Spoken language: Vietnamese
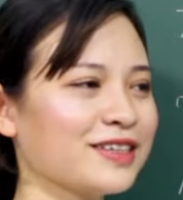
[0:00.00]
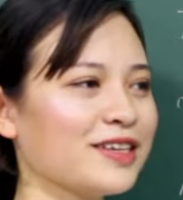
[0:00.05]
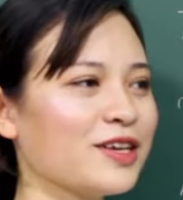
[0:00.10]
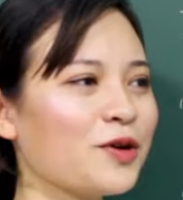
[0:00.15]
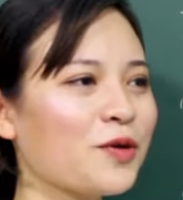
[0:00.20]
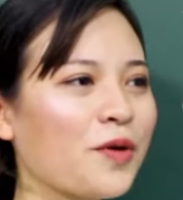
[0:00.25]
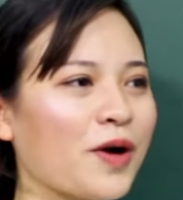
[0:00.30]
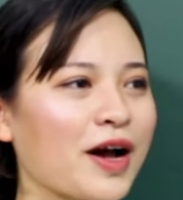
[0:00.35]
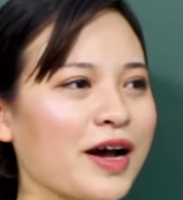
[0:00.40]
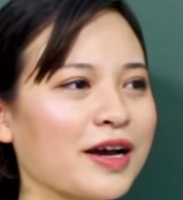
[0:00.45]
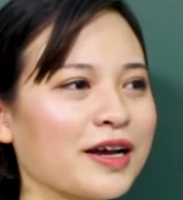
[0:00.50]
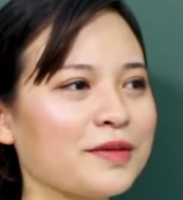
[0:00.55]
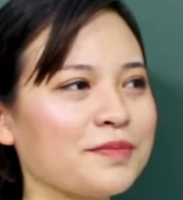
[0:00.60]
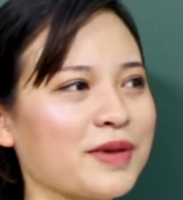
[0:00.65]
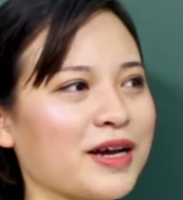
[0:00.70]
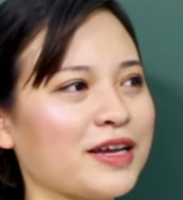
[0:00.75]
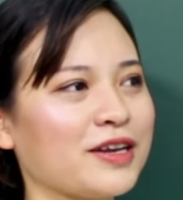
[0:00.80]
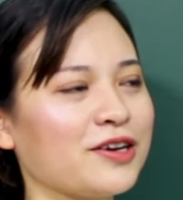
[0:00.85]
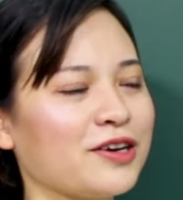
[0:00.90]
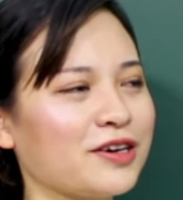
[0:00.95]
đi qua cái
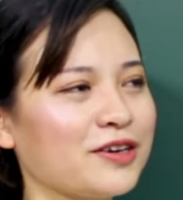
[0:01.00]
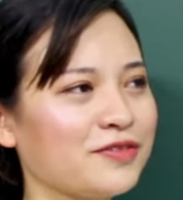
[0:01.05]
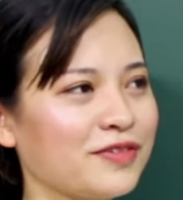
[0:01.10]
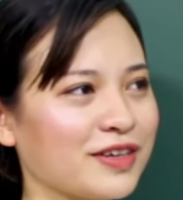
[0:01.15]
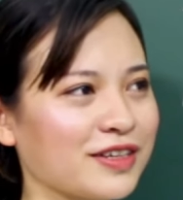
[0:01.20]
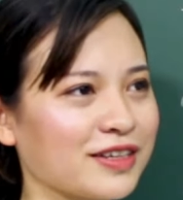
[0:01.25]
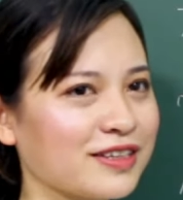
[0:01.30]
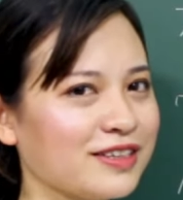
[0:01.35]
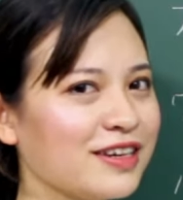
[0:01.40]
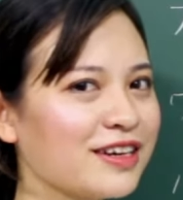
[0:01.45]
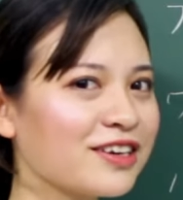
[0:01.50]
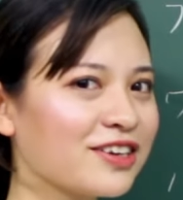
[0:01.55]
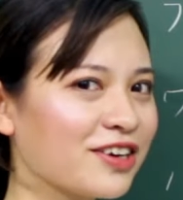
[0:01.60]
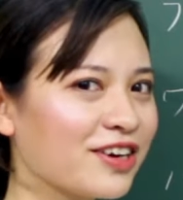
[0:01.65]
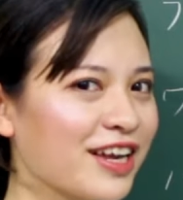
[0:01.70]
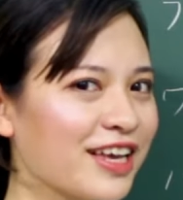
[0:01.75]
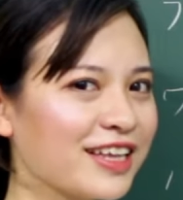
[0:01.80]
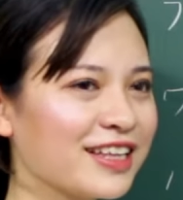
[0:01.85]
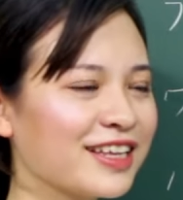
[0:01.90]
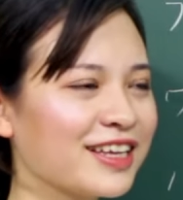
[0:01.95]
máy đó và nhấc
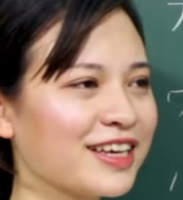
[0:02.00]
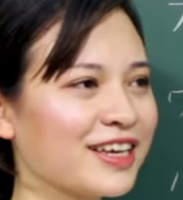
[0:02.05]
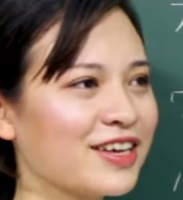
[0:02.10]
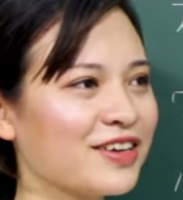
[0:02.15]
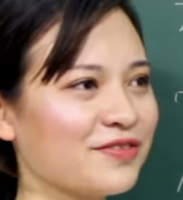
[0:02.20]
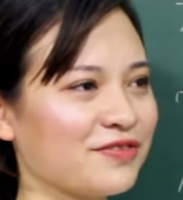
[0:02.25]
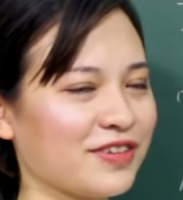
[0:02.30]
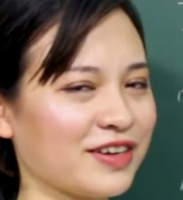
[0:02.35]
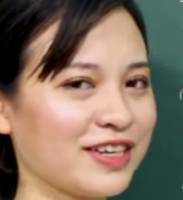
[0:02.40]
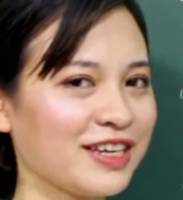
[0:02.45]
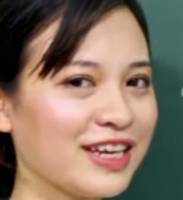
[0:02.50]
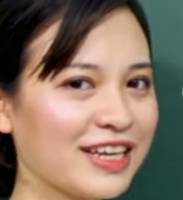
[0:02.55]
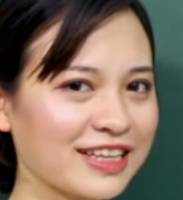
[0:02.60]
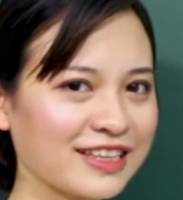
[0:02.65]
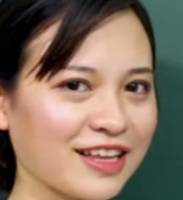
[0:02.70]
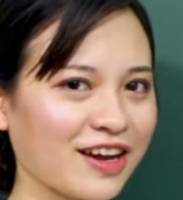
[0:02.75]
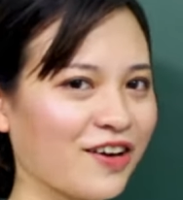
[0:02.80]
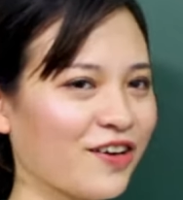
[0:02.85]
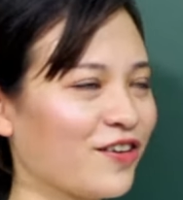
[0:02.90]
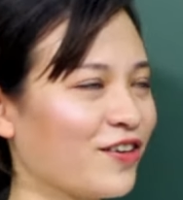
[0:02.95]
nó lên và đi
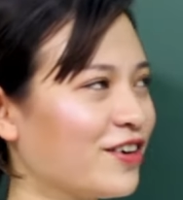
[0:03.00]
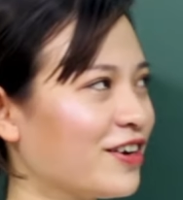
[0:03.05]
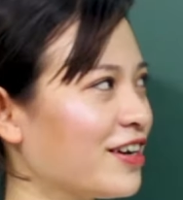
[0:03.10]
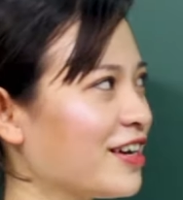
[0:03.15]
lên tàu.